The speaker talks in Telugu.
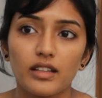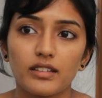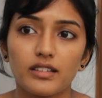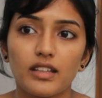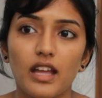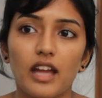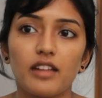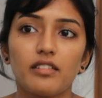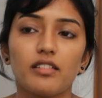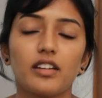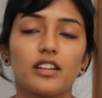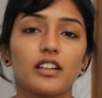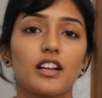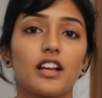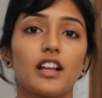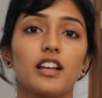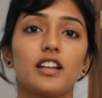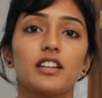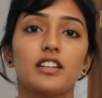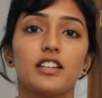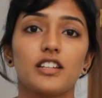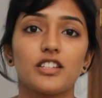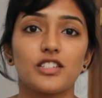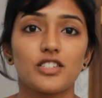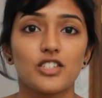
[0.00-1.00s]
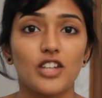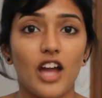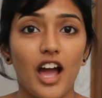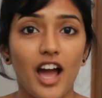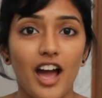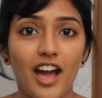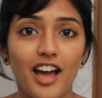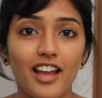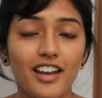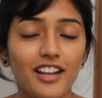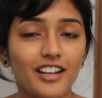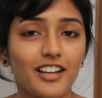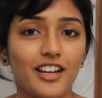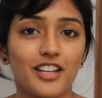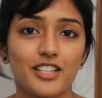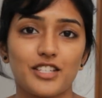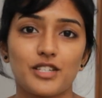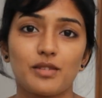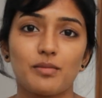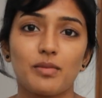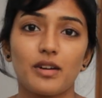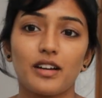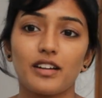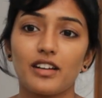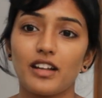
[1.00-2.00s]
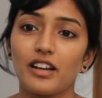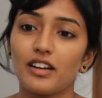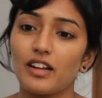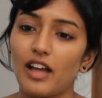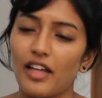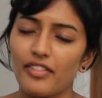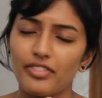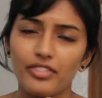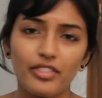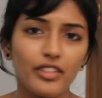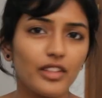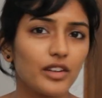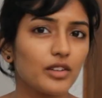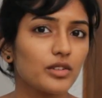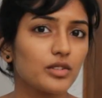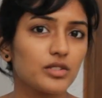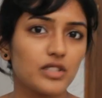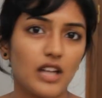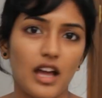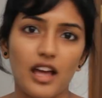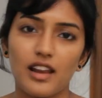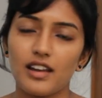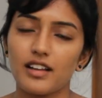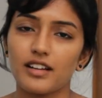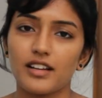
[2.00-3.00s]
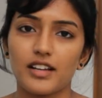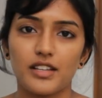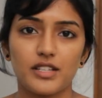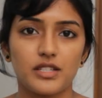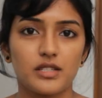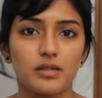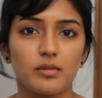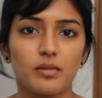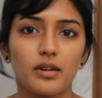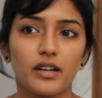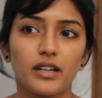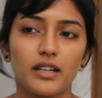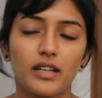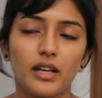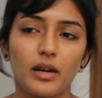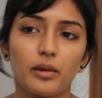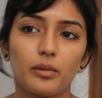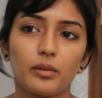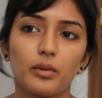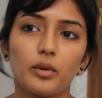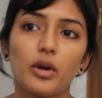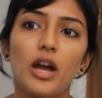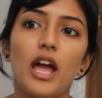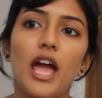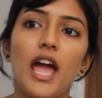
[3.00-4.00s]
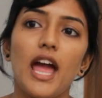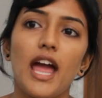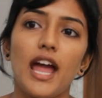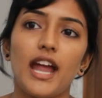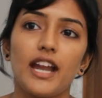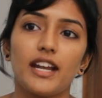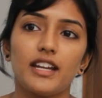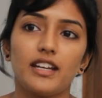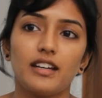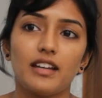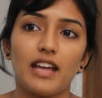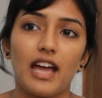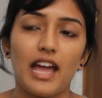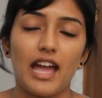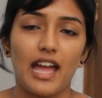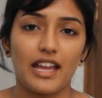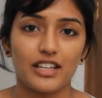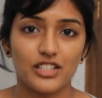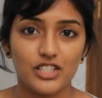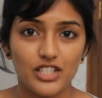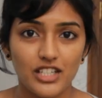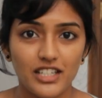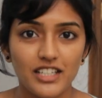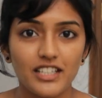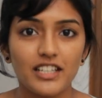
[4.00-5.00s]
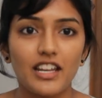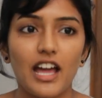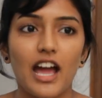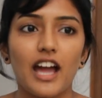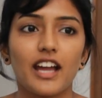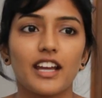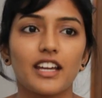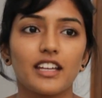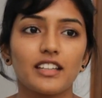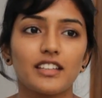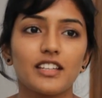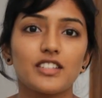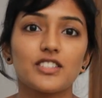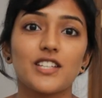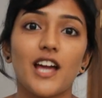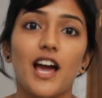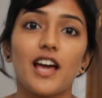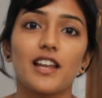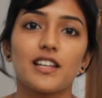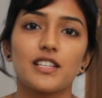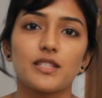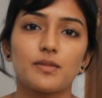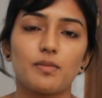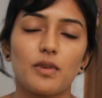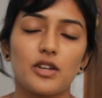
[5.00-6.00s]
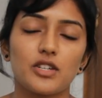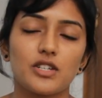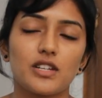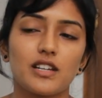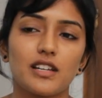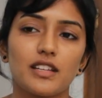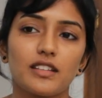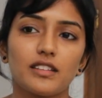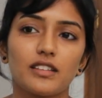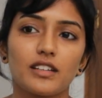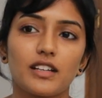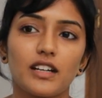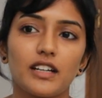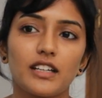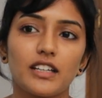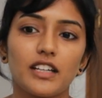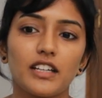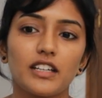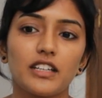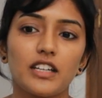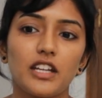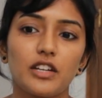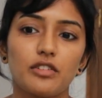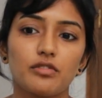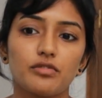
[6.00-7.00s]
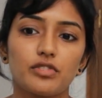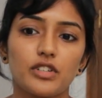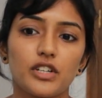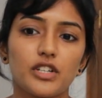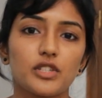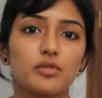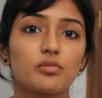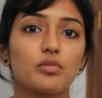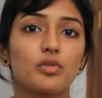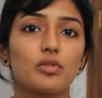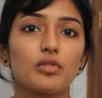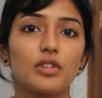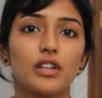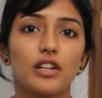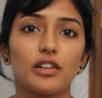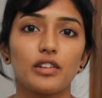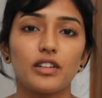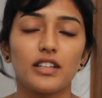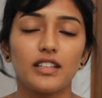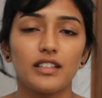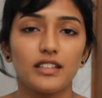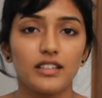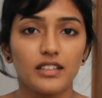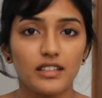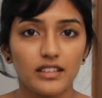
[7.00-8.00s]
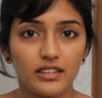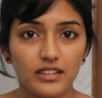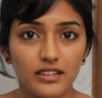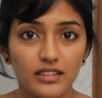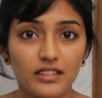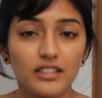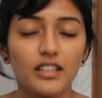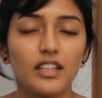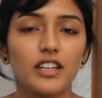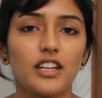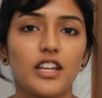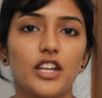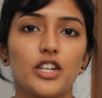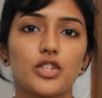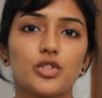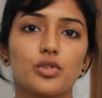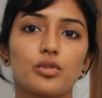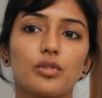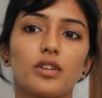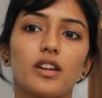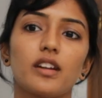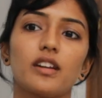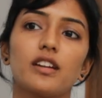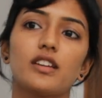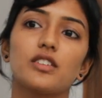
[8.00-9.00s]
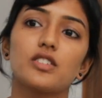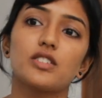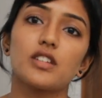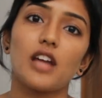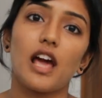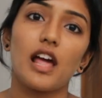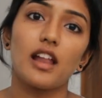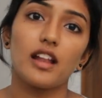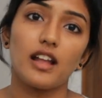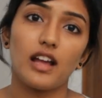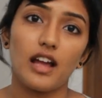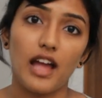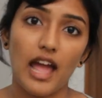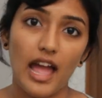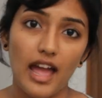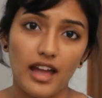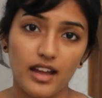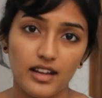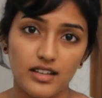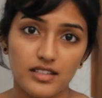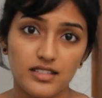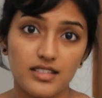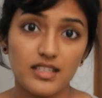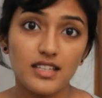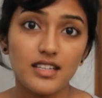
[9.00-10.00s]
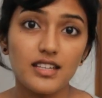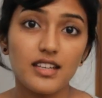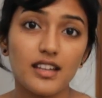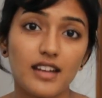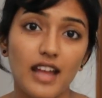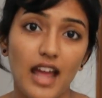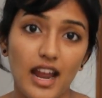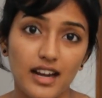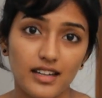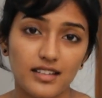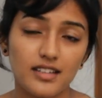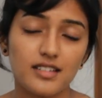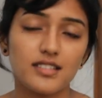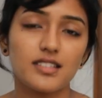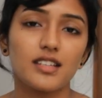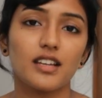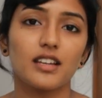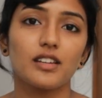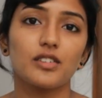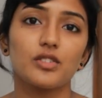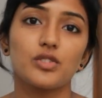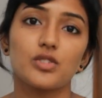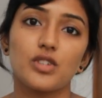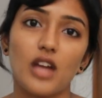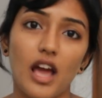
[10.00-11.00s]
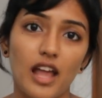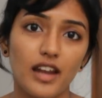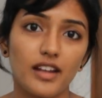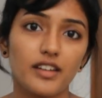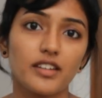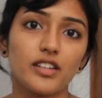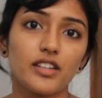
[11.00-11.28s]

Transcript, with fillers: దాని వెనకాల నేను చాలా కష్టపడ్డాను అందరూ చాలా కష్టపడ్డాము అండ్ యాక్చువల్లీ నాకైతే చాలా స్పెషల్ ఎందుకంటే నేను ఫస్ట్ మూవీలోనే ఇంత నేర్చుకున్నాను నేను సీనియర్ యాక్టర్స్ దగ్గర నుంచి చాలా